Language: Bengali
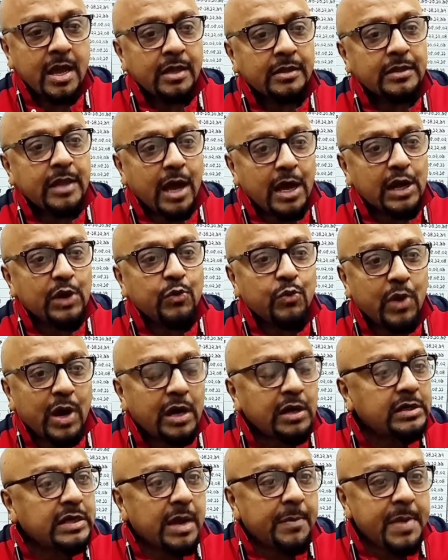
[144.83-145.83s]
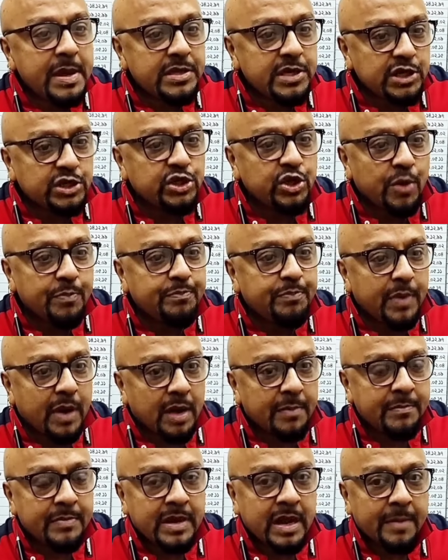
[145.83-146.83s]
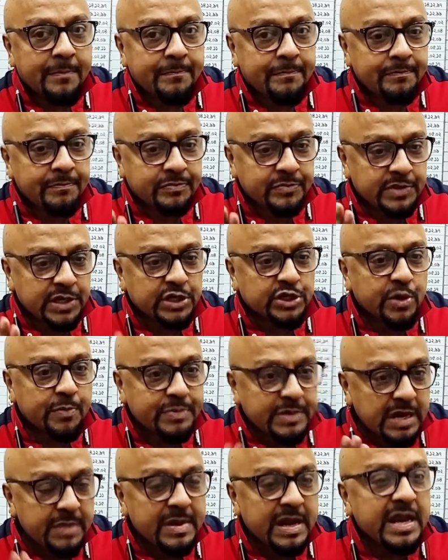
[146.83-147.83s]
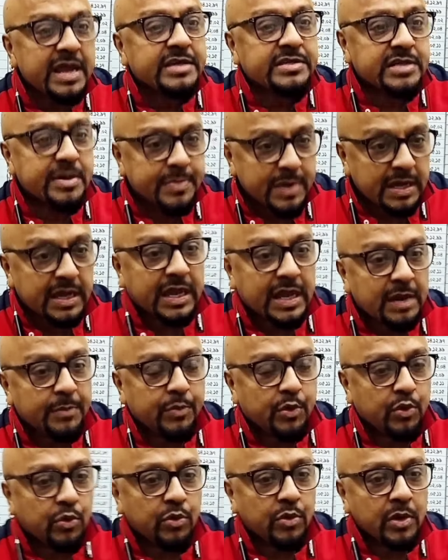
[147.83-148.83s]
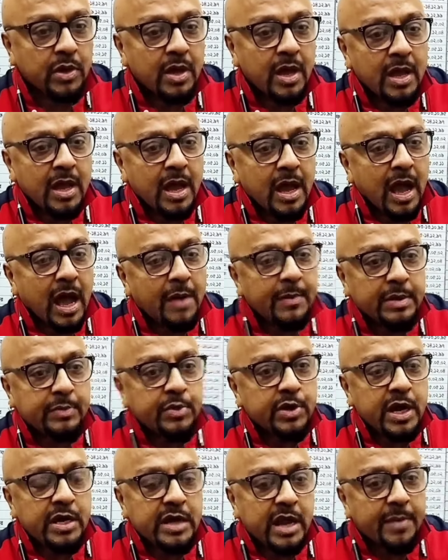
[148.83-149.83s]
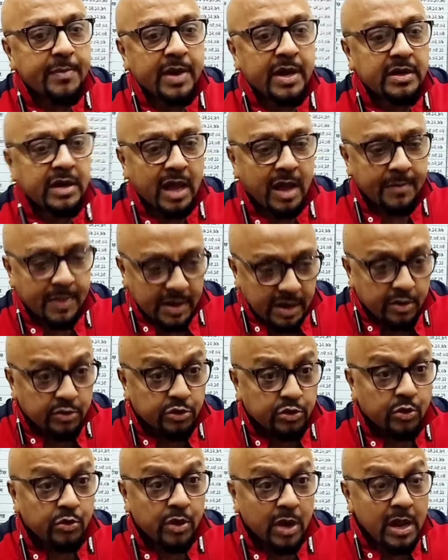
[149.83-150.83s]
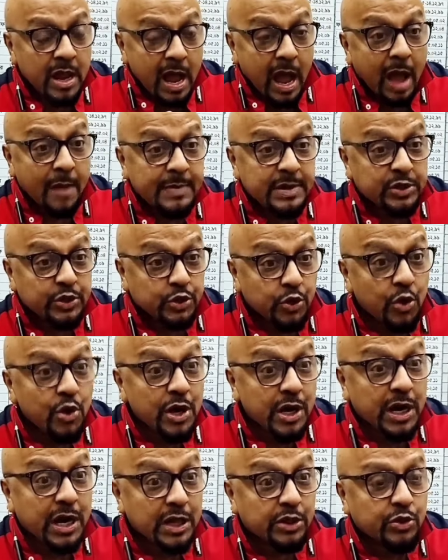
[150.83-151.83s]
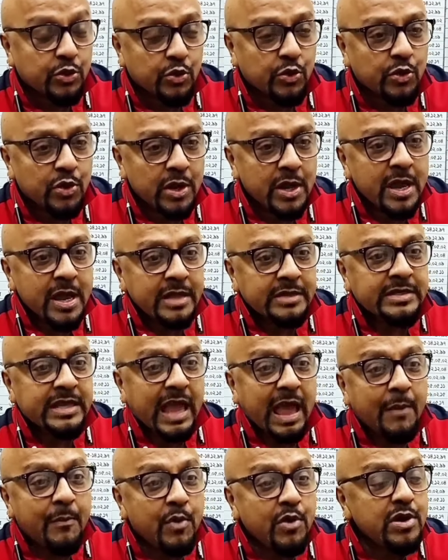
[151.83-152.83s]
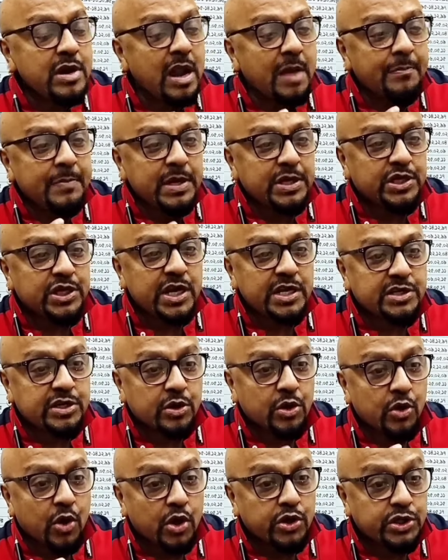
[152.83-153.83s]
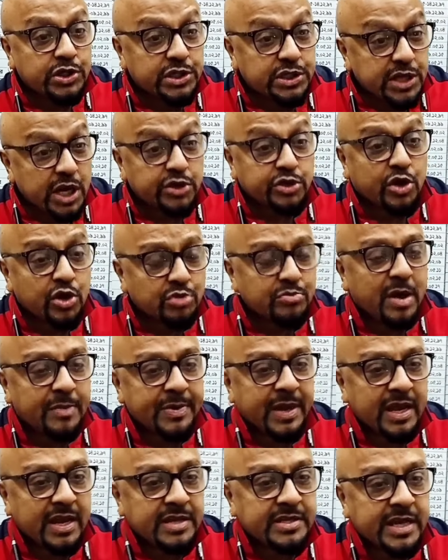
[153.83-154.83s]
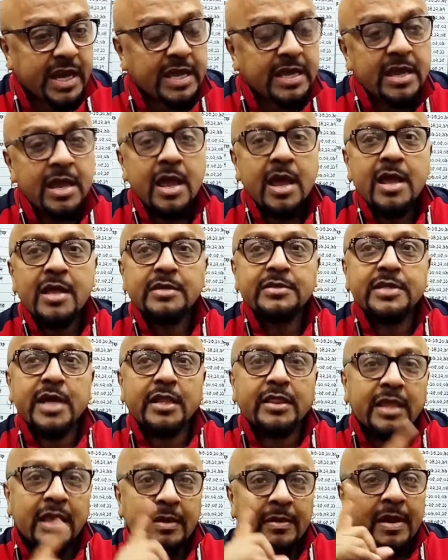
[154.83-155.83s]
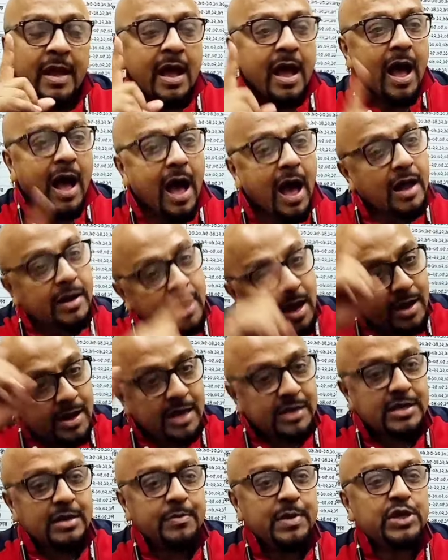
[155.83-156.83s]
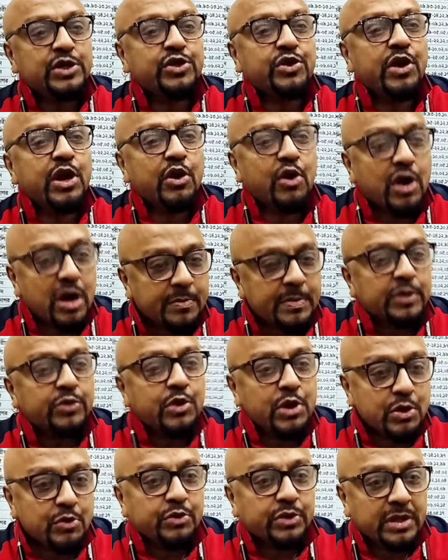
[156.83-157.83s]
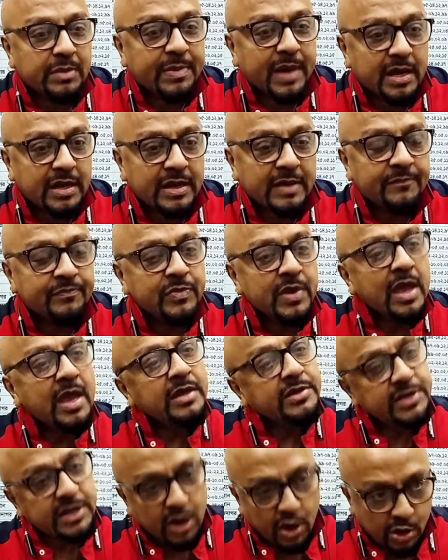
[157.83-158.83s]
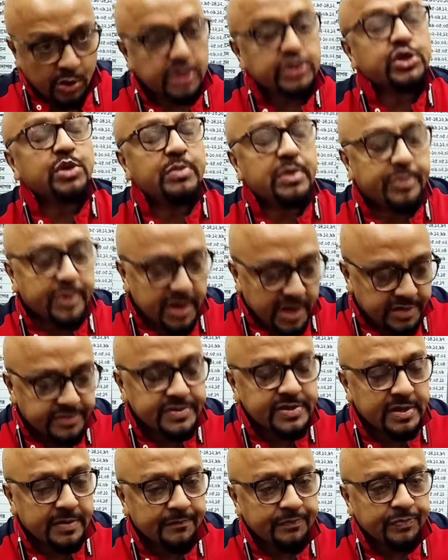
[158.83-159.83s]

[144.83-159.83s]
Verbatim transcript: তাহলে ওয়ার্ল্ড কাপে যেসব আমরা যেসব টিমের এগেন্স্ট আমরা খেলবো আমার মনে এটা আমার আমার এখন তো আমি শঙ্কিত যে এমন না বিশেষ লজ্জাজনকভাবে হেরে যায় যাতে হারার একটি বিশ্ব রেকর্ড আমরা তৈরি করতে পারি সেটা হওয়ার সম্ভাবনা আছে